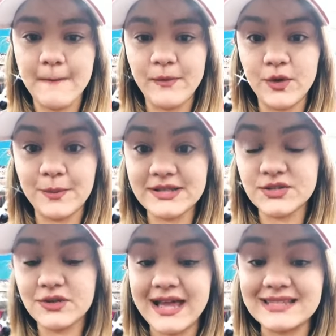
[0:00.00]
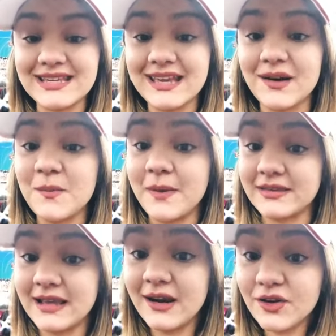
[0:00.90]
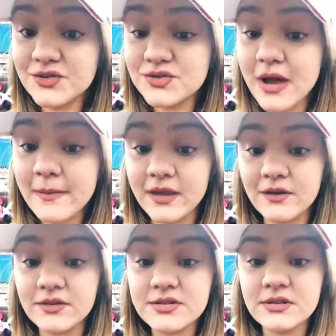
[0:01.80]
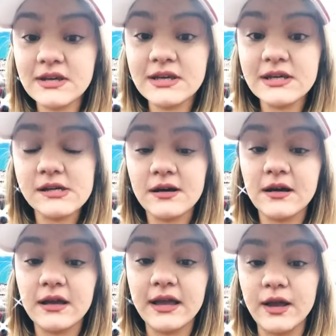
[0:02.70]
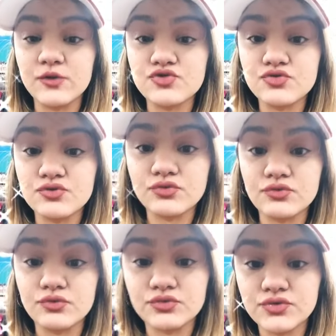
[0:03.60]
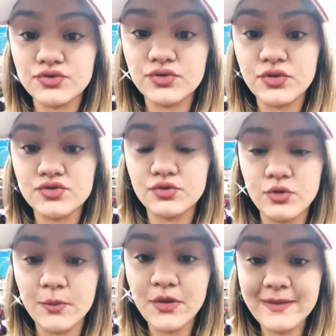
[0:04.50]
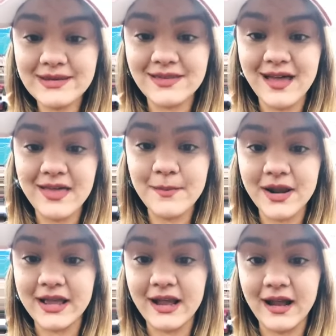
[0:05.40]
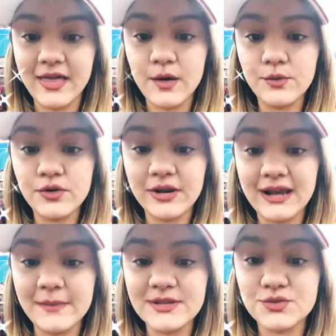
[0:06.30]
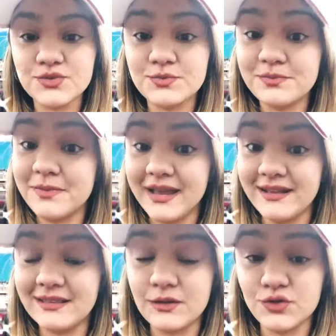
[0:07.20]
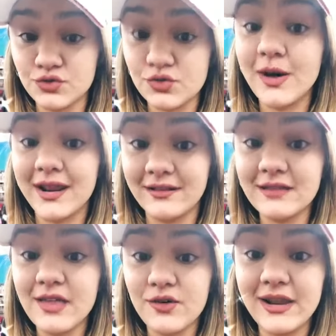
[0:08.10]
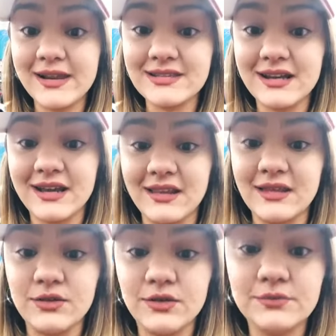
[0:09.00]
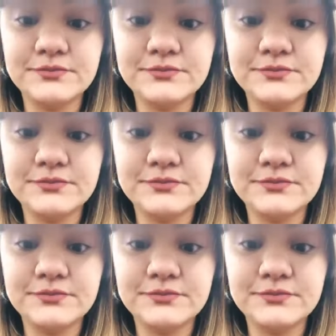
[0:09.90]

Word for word: por persona, así que compártanlo con sus amigos, eh, con su, su, grupo de amistades para que cada uno reclame sus, 20, sus 40 dólares de crédito